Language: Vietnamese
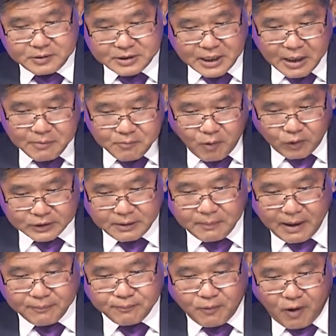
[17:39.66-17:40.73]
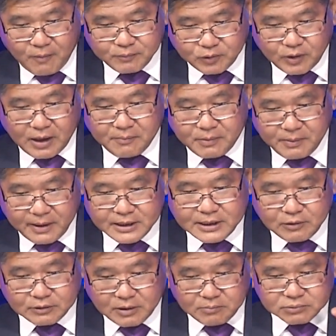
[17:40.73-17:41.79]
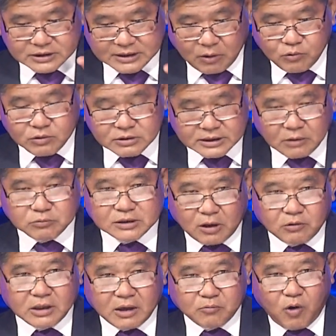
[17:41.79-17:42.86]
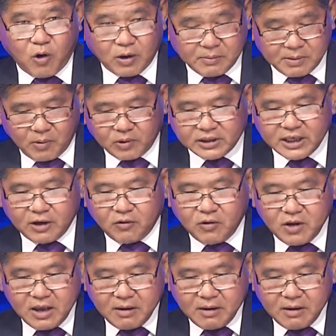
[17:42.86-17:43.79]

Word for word: Trên một cái platform thôi là mười mấy triệu, trong 6 giờ đồng hồ là 14 triệu.